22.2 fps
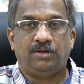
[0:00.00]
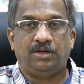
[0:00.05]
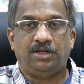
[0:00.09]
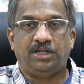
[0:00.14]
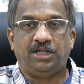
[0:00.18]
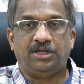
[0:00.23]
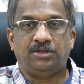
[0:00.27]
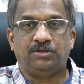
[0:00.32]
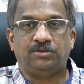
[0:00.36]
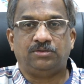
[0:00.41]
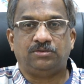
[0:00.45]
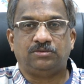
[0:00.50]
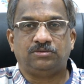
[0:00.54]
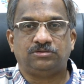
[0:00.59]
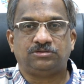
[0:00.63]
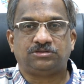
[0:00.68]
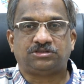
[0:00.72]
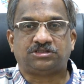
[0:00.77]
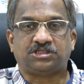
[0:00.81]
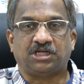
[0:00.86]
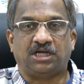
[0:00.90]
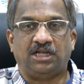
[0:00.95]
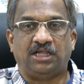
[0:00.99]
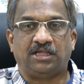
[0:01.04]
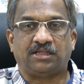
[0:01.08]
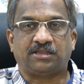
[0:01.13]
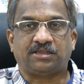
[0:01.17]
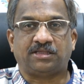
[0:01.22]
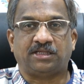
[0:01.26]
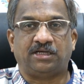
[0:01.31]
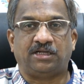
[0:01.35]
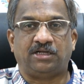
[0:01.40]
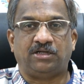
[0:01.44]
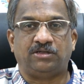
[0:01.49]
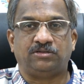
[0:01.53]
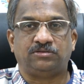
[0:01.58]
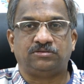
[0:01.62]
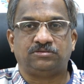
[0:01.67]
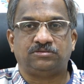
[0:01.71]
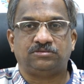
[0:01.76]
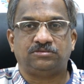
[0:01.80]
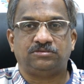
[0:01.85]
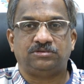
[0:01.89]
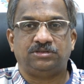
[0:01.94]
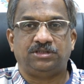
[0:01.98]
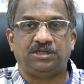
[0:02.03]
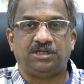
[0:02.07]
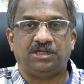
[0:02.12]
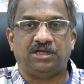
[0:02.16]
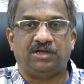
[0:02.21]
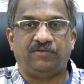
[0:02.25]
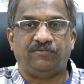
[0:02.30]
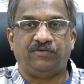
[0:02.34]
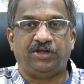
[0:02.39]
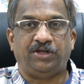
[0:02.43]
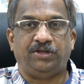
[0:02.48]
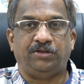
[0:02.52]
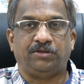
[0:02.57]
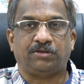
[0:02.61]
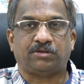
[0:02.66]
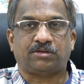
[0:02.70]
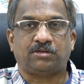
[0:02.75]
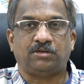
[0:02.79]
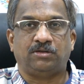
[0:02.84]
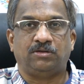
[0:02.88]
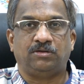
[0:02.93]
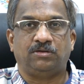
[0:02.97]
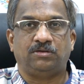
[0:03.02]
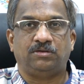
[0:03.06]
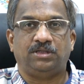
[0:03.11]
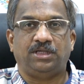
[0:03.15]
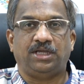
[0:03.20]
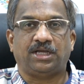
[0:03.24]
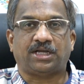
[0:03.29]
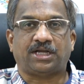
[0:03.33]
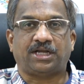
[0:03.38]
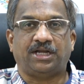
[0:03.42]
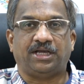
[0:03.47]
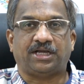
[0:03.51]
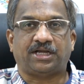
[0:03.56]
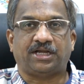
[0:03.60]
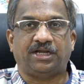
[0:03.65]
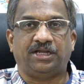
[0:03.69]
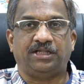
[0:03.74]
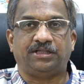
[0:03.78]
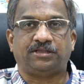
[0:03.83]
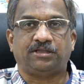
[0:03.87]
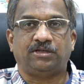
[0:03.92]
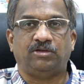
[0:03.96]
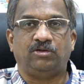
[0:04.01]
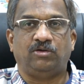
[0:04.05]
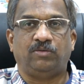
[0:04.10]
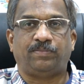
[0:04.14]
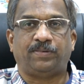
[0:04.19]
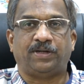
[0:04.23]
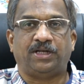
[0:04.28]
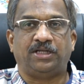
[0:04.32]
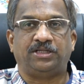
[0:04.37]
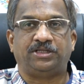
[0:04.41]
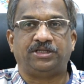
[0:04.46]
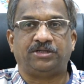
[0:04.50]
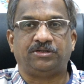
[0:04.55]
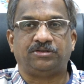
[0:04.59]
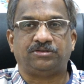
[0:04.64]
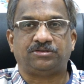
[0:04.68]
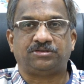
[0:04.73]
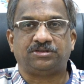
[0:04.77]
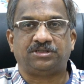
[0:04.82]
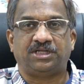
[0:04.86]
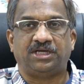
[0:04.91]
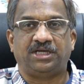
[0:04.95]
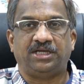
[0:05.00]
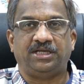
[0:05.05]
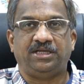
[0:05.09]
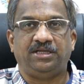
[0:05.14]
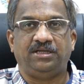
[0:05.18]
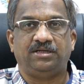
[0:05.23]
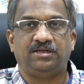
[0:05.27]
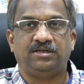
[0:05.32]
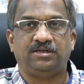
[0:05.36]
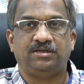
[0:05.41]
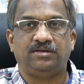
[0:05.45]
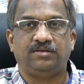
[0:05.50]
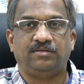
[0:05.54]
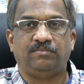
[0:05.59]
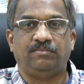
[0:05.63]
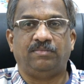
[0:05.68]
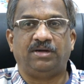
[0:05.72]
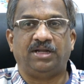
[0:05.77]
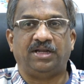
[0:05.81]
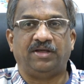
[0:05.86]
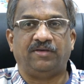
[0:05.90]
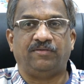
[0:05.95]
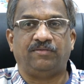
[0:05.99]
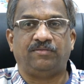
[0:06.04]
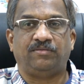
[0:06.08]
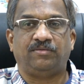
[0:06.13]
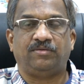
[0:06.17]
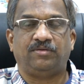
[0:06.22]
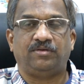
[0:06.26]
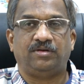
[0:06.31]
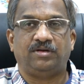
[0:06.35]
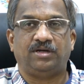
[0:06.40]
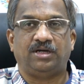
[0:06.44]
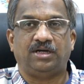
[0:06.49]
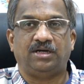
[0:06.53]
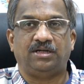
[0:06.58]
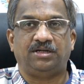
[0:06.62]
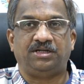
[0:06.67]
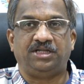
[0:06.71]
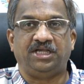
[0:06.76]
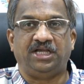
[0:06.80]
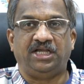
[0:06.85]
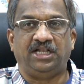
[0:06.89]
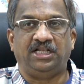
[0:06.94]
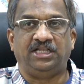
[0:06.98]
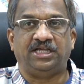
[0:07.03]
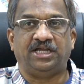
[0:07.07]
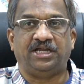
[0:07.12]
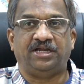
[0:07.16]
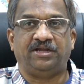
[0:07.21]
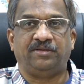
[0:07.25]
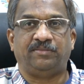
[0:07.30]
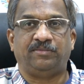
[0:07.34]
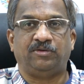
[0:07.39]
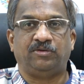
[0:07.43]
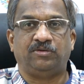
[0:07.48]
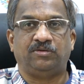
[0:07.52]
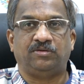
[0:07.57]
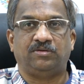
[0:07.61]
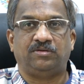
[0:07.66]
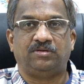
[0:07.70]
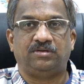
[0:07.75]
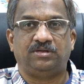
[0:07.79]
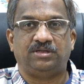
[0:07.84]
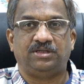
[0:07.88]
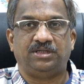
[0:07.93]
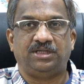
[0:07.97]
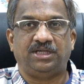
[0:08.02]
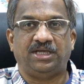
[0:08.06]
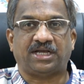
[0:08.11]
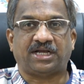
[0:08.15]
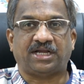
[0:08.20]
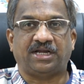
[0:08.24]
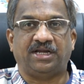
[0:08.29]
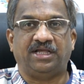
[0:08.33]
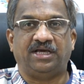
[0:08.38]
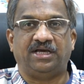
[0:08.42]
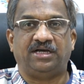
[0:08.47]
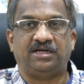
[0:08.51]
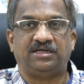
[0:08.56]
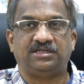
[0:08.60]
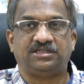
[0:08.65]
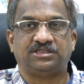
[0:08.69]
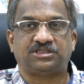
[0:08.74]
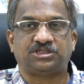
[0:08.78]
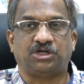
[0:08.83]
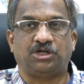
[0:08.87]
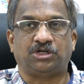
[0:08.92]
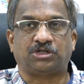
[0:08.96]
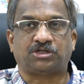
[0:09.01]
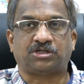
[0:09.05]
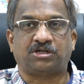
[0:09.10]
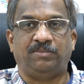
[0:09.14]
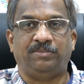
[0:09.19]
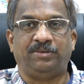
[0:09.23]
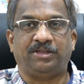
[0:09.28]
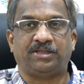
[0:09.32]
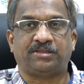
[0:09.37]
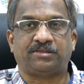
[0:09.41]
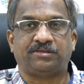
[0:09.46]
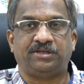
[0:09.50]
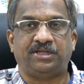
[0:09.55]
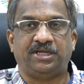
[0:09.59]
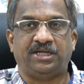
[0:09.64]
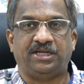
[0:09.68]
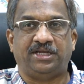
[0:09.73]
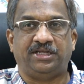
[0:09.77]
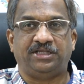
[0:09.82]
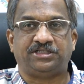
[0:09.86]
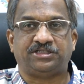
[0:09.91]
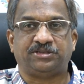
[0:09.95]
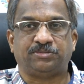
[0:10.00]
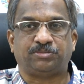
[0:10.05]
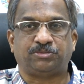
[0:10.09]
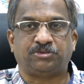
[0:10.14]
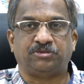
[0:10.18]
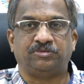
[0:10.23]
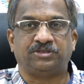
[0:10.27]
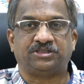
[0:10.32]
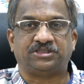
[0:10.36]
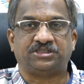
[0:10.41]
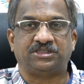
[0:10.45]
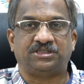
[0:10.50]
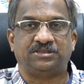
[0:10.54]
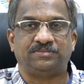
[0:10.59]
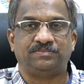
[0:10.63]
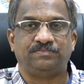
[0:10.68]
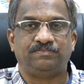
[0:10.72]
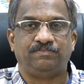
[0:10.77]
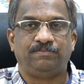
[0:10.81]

నేను చాలాసార్లు నా వీడియోస్లో ఎక్కడెక్కడైతే లోపాలు జరుగుతున్నాయి మనం డీల్ చేయడంలో ఎక్కడ షార్ట్ కమింగ్స్ ఉన్నాయని చెప్తూ వచ్చాను